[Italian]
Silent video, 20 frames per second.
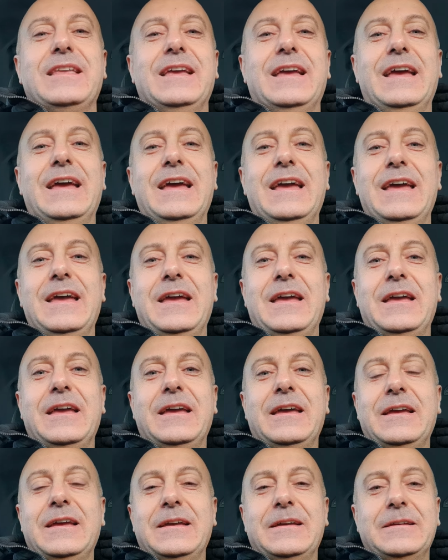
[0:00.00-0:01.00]

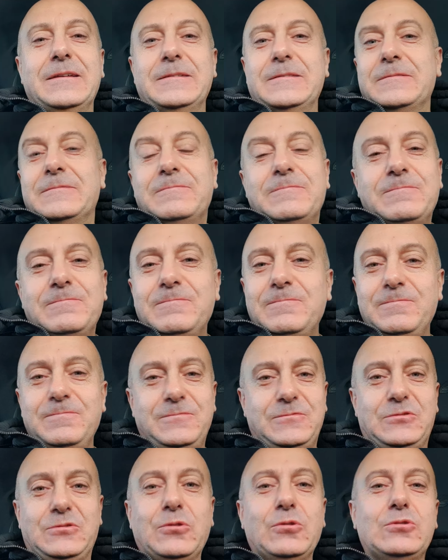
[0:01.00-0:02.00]
Eh,
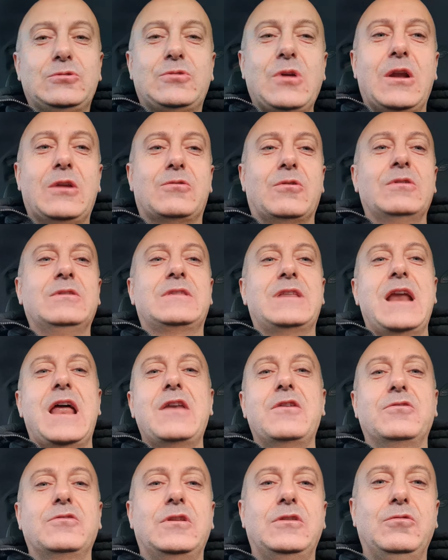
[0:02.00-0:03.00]
tutto il
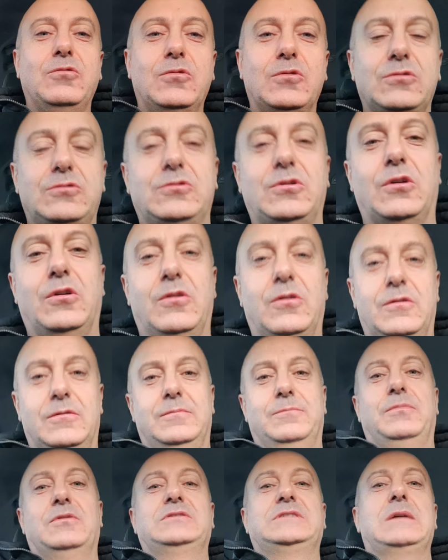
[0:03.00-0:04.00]
contrario di
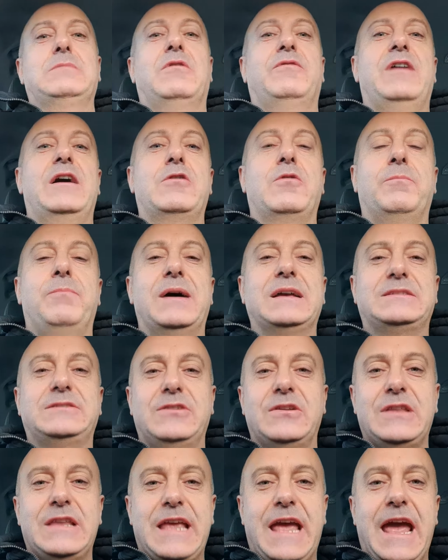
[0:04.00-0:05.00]
tutto, possiamo fare un
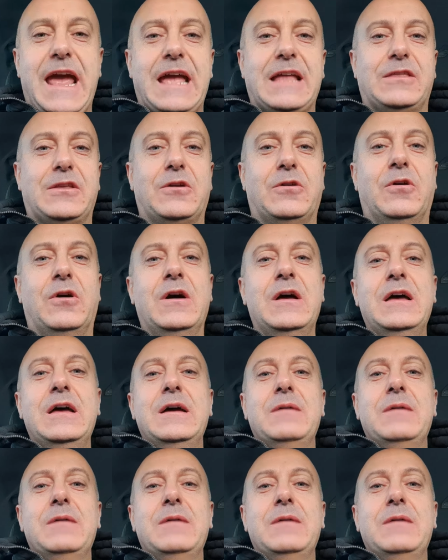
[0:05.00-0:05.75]
passo indietro,